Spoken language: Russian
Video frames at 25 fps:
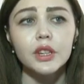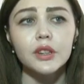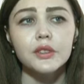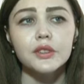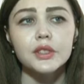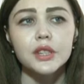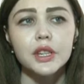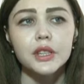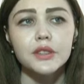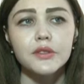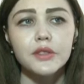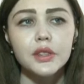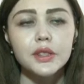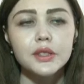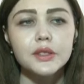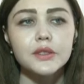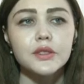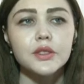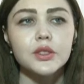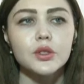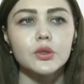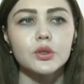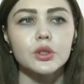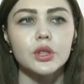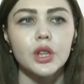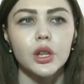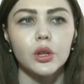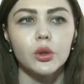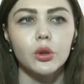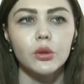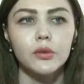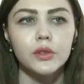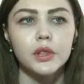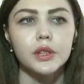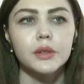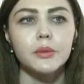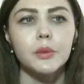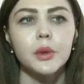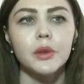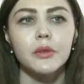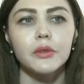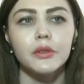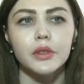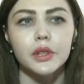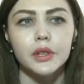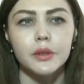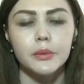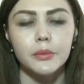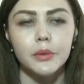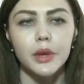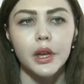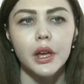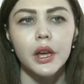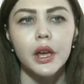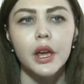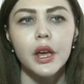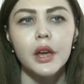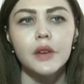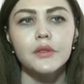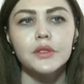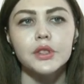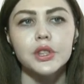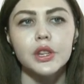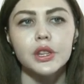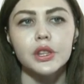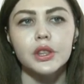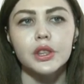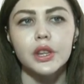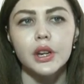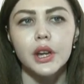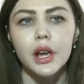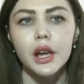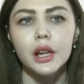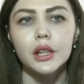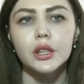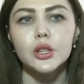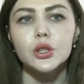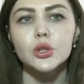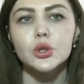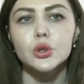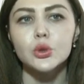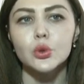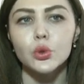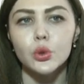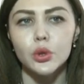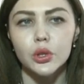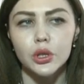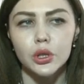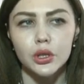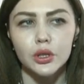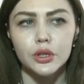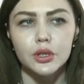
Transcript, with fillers: в соответствии с установленными видами в территориальной зоне,